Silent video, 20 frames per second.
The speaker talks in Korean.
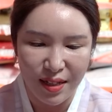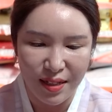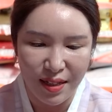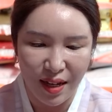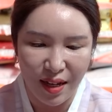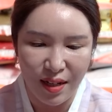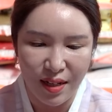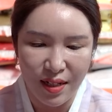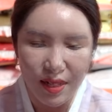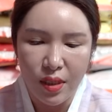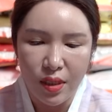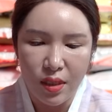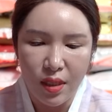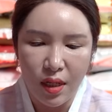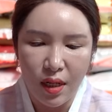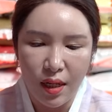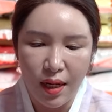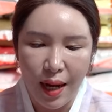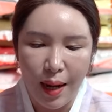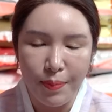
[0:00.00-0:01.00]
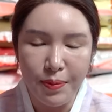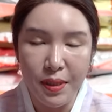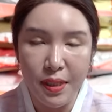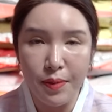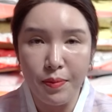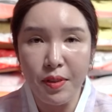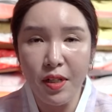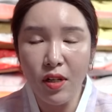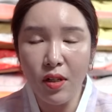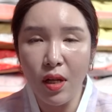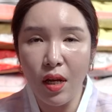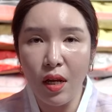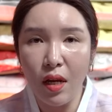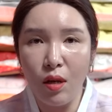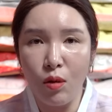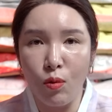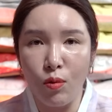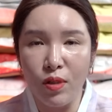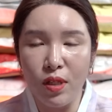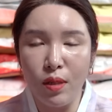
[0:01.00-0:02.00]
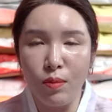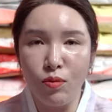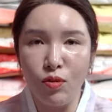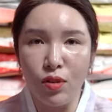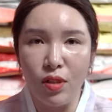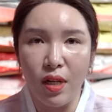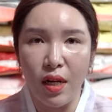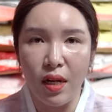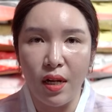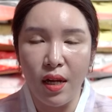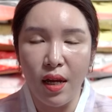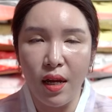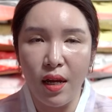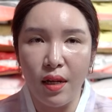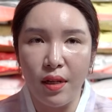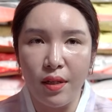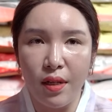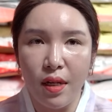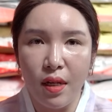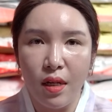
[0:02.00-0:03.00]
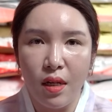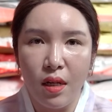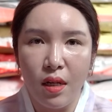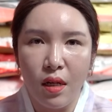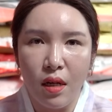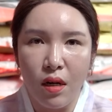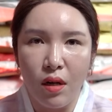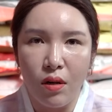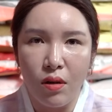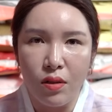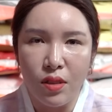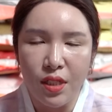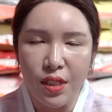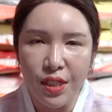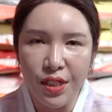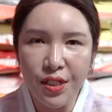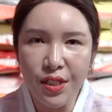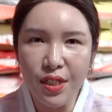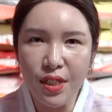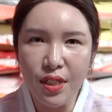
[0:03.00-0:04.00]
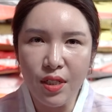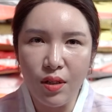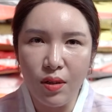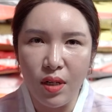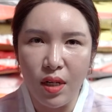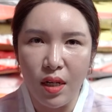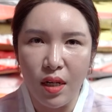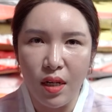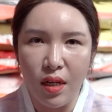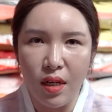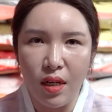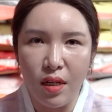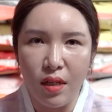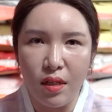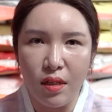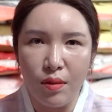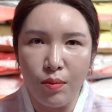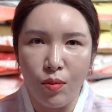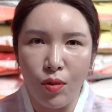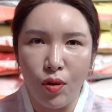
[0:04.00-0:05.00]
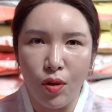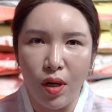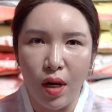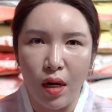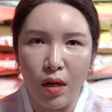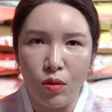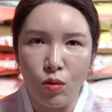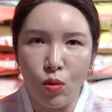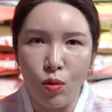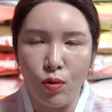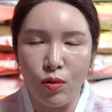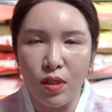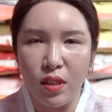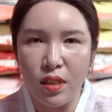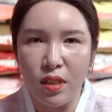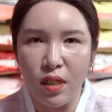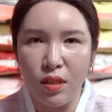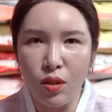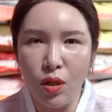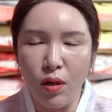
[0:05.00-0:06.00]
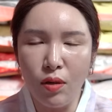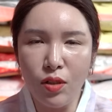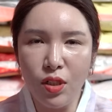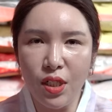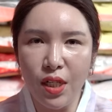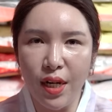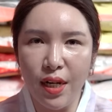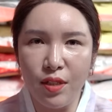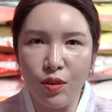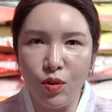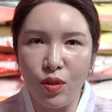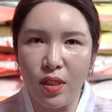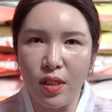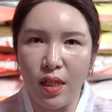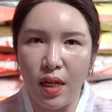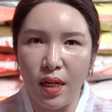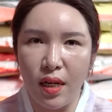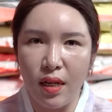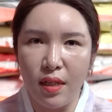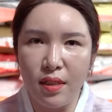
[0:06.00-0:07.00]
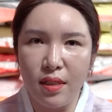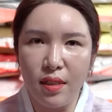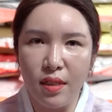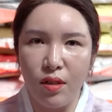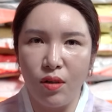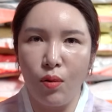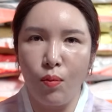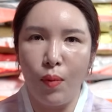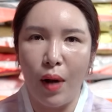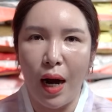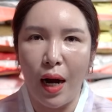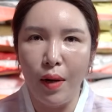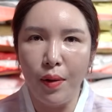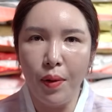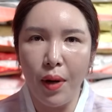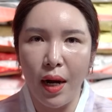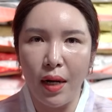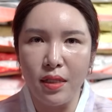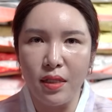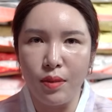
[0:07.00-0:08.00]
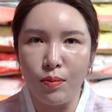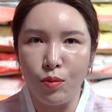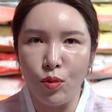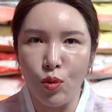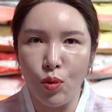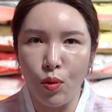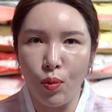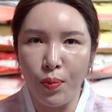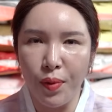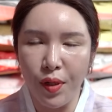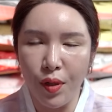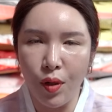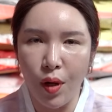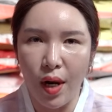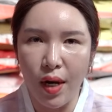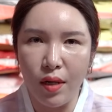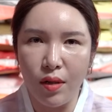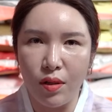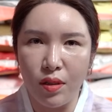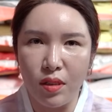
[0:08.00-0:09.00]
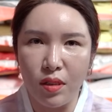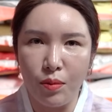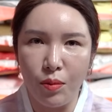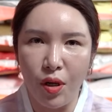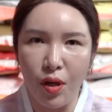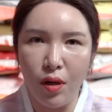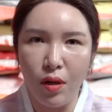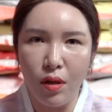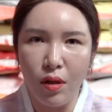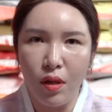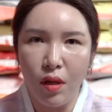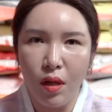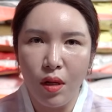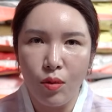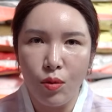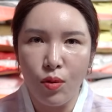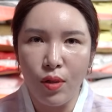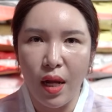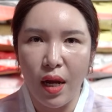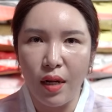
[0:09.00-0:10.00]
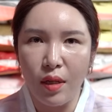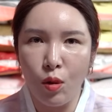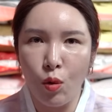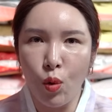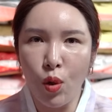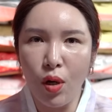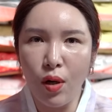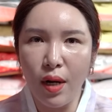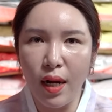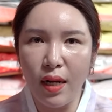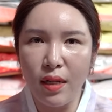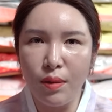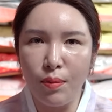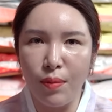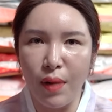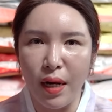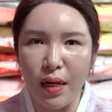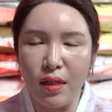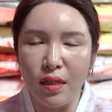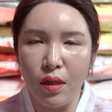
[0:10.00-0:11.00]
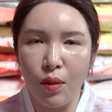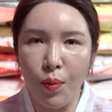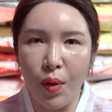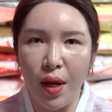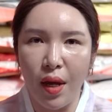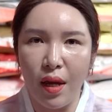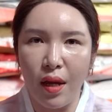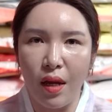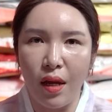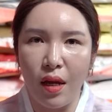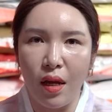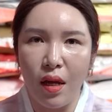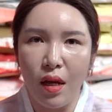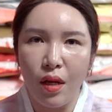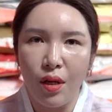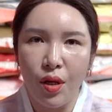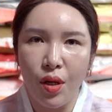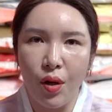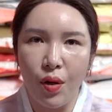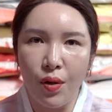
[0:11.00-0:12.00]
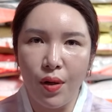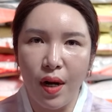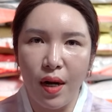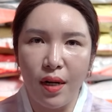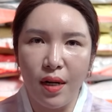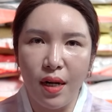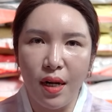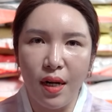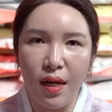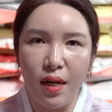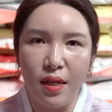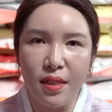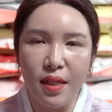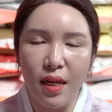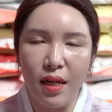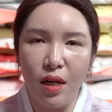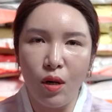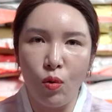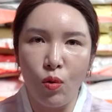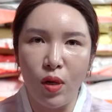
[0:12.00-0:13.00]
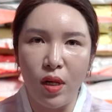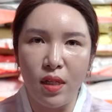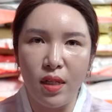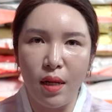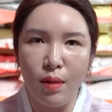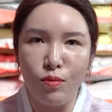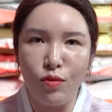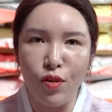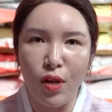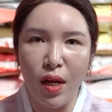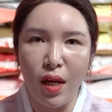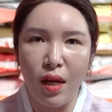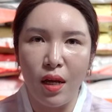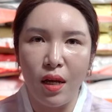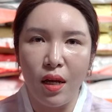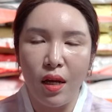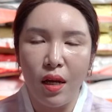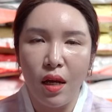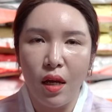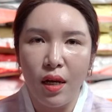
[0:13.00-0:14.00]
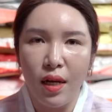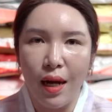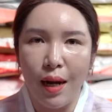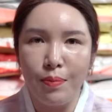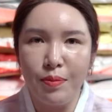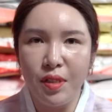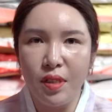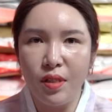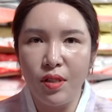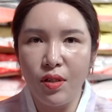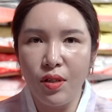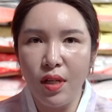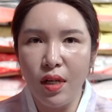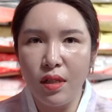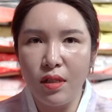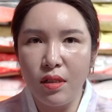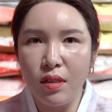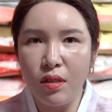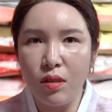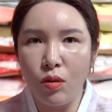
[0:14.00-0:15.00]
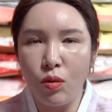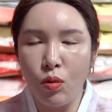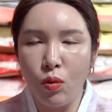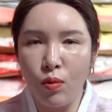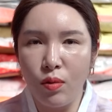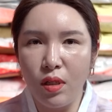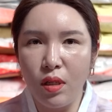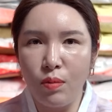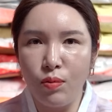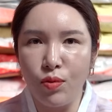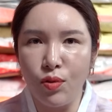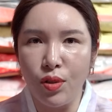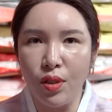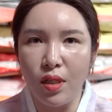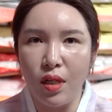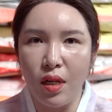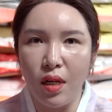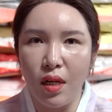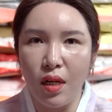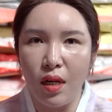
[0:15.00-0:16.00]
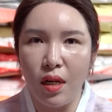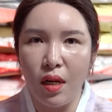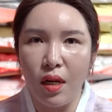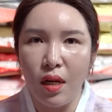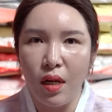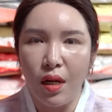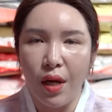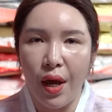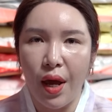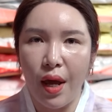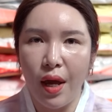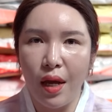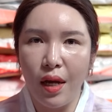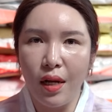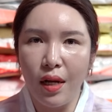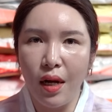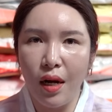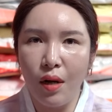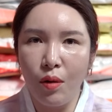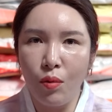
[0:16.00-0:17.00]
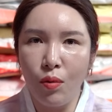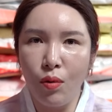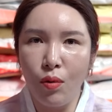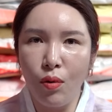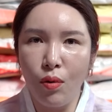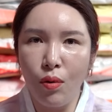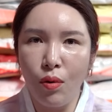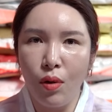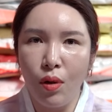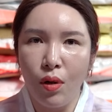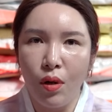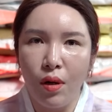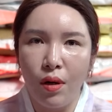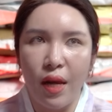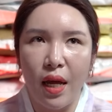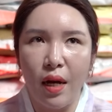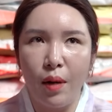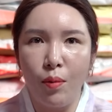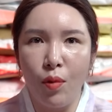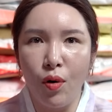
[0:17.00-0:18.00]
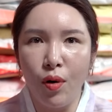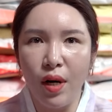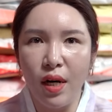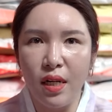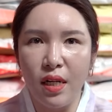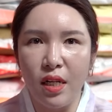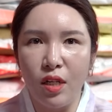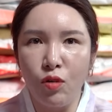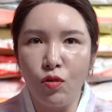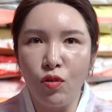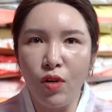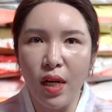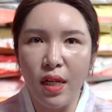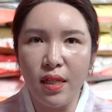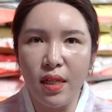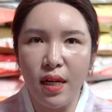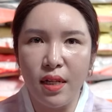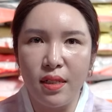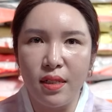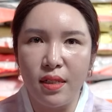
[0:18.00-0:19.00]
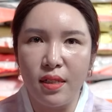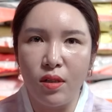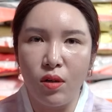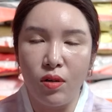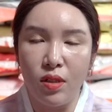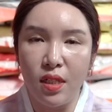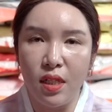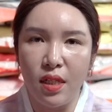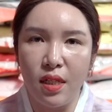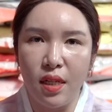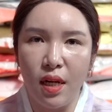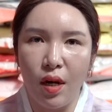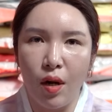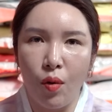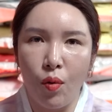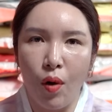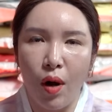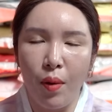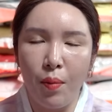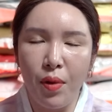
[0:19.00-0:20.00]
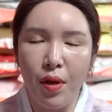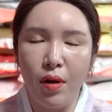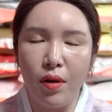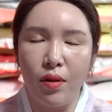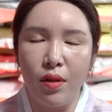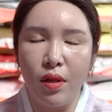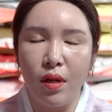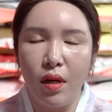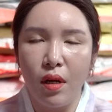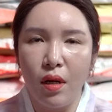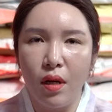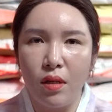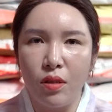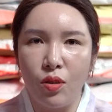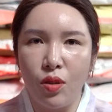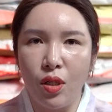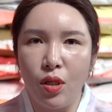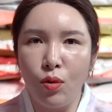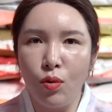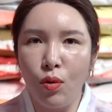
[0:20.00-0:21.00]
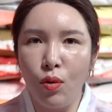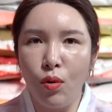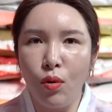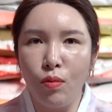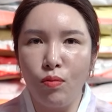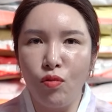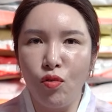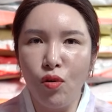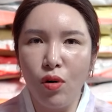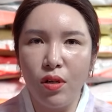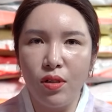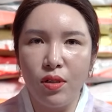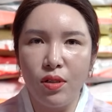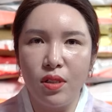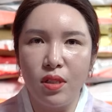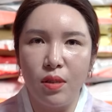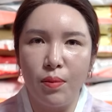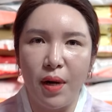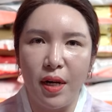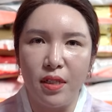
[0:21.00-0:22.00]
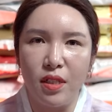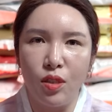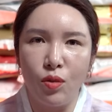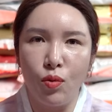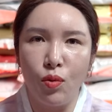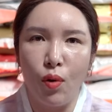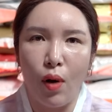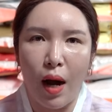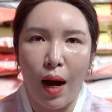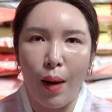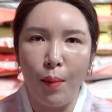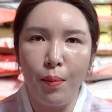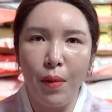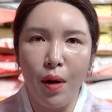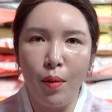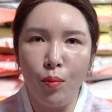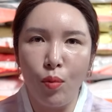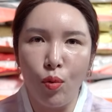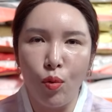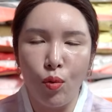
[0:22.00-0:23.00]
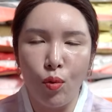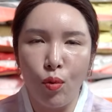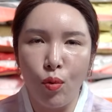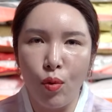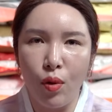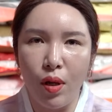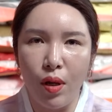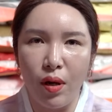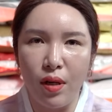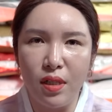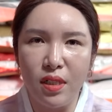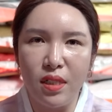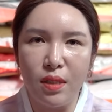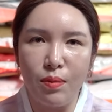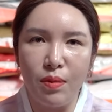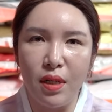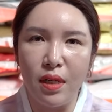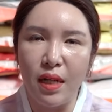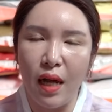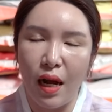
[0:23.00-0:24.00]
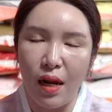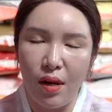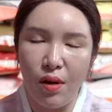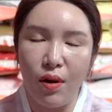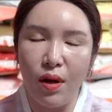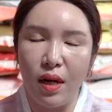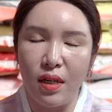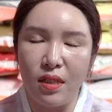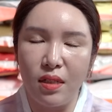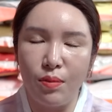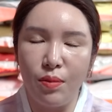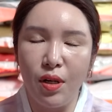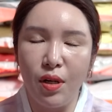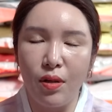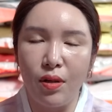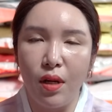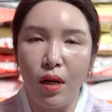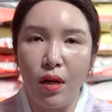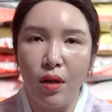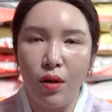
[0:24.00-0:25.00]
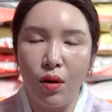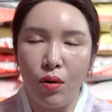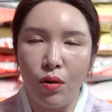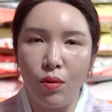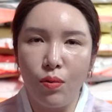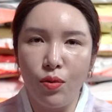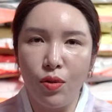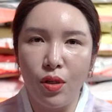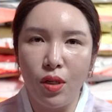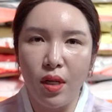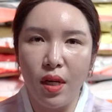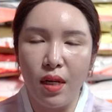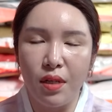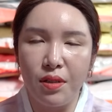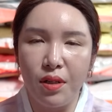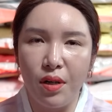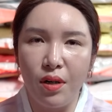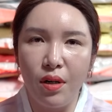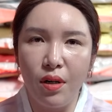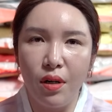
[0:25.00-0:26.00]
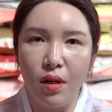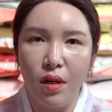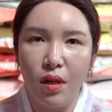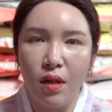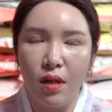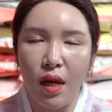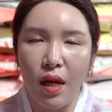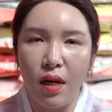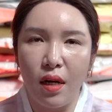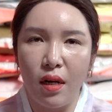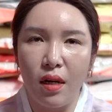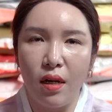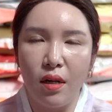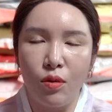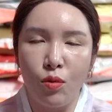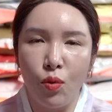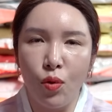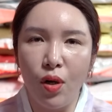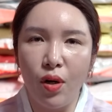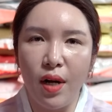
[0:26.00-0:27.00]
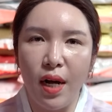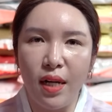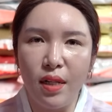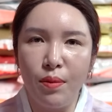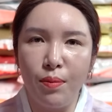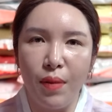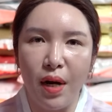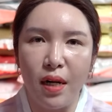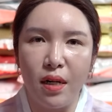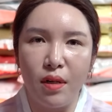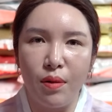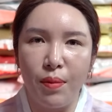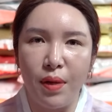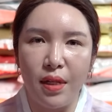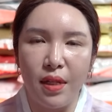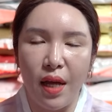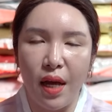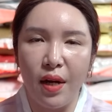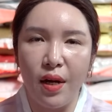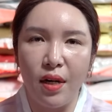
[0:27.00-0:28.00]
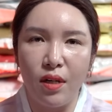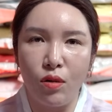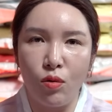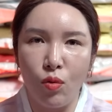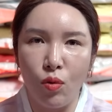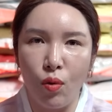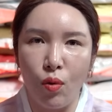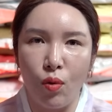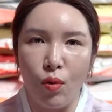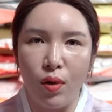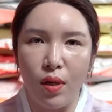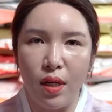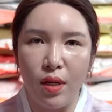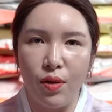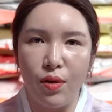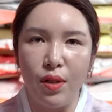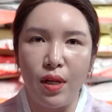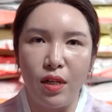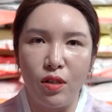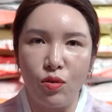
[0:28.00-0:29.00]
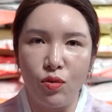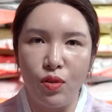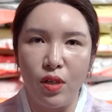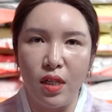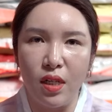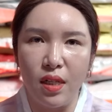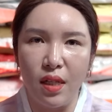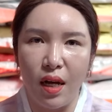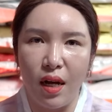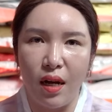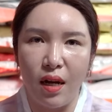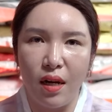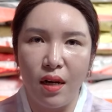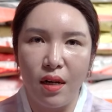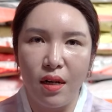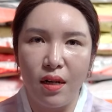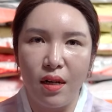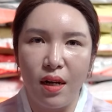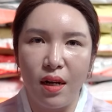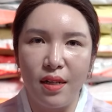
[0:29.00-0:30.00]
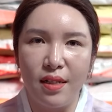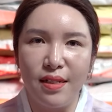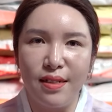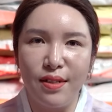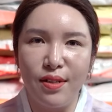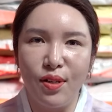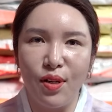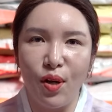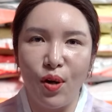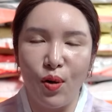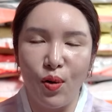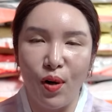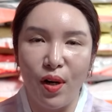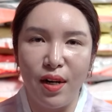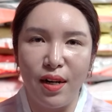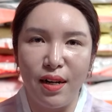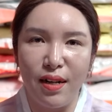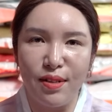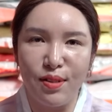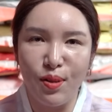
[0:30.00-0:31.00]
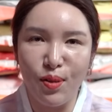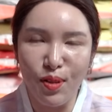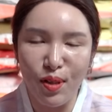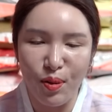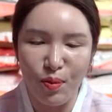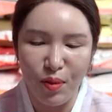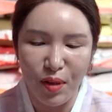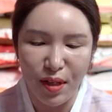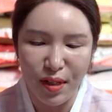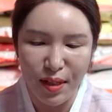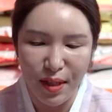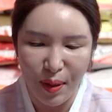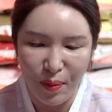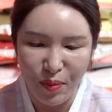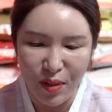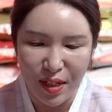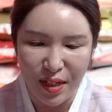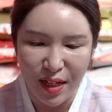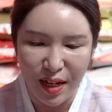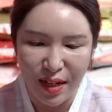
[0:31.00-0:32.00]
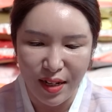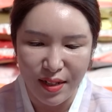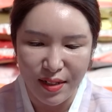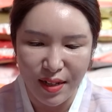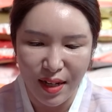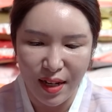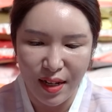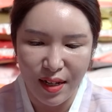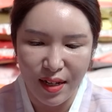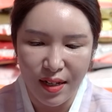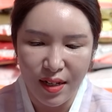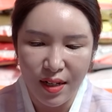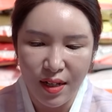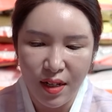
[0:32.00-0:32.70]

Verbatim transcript: 네, 이제 갑진년의 용띠분들에겐 어, 진취적인 뭔가 또 이제 성취할 수 있다라는 그런 마음가짐도 필요할 것이며 또 내가 노력하는 만큼의 결과가 따라오기 때문에 갑진년에는 용띠분들이 계획하고 내가 뭔가를 이루겠다는 것이 있다라고 하면 뒤로 물러서지 마시고 앞만 보고 열심히 달려가시면 여러분들께서 내가 노력하는 만큼의 대가를 꼭 이뤄낼 수 있다라는 결과가 성립이 됩니다. 네.